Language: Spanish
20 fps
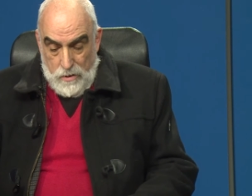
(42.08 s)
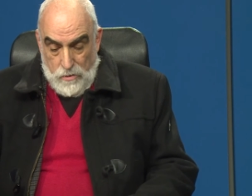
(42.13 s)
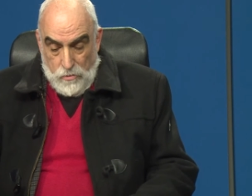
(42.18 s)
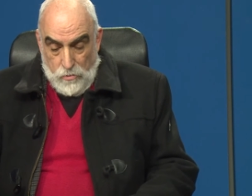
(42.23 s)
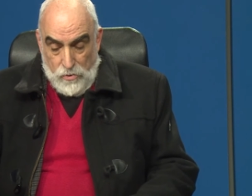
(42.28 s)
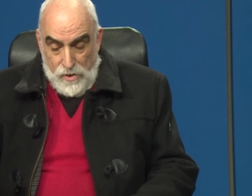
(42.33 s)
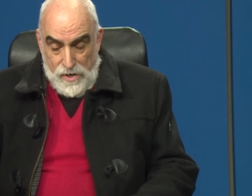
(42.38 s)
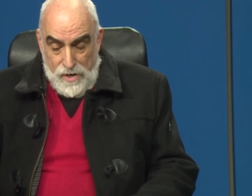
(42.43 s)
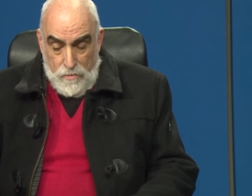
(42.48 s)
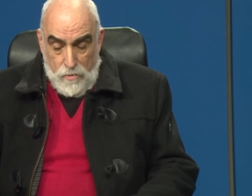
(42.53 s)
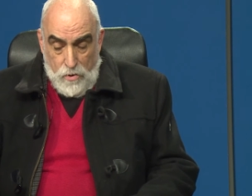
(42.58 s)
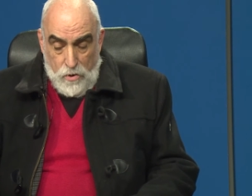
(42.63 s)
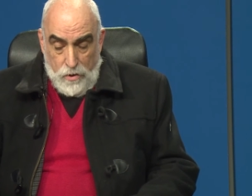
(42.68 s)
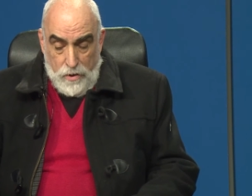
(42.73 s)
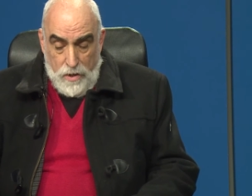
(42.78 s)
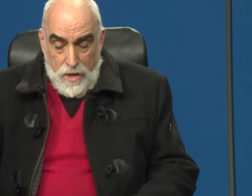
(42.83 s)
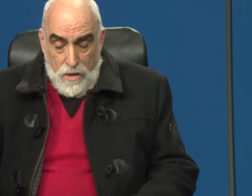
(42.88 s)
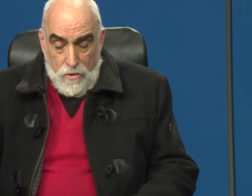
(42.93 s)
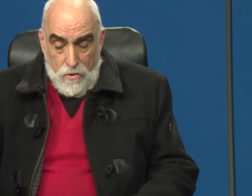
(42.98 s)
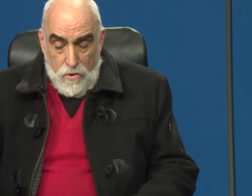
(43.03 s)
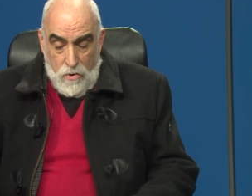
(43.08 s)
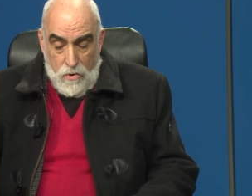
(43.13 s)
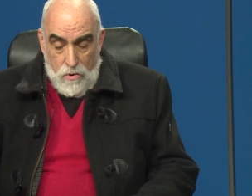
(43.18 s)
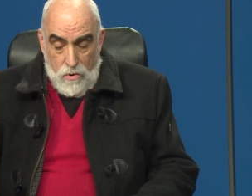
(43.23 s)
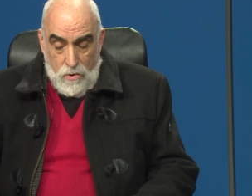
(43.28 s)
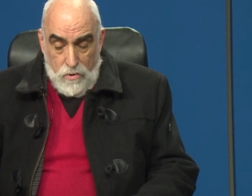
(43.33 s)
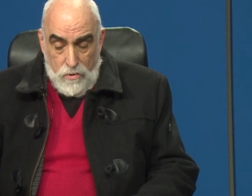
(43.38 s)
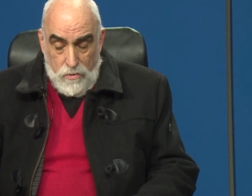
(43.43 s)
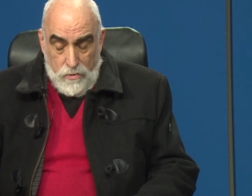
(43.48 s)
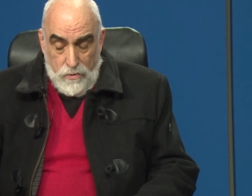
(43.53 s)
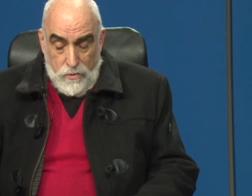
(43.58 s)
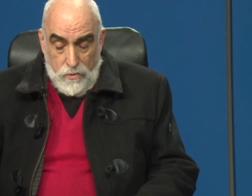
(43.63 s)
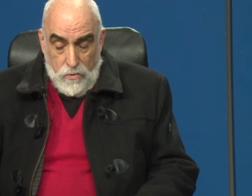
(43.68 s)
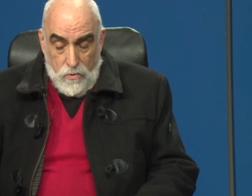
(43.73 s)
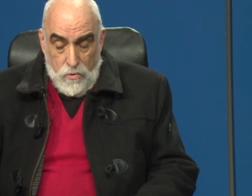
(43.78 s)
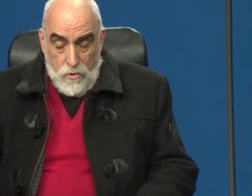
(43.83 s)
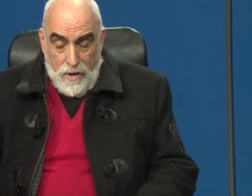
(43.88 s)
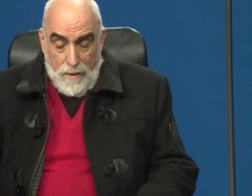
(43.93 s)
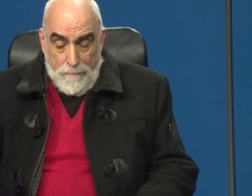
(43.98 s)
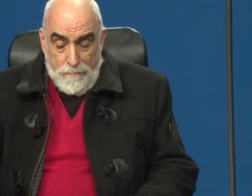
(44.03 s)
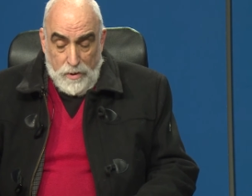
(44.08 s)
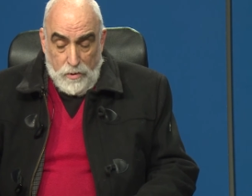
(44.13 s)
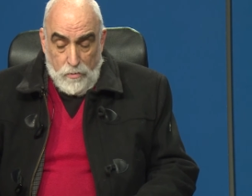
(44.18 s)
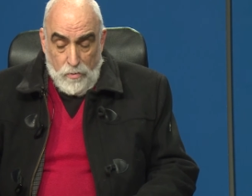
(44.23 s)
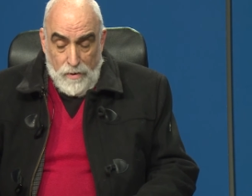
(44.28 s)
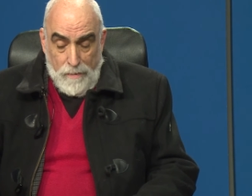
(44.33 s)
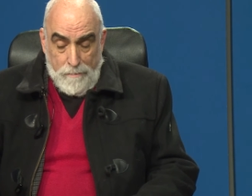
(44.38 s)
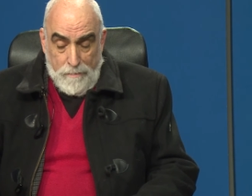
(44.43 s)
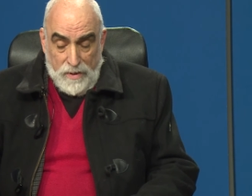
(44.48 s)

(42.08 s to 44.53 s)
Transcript: yo he abordado un capítulo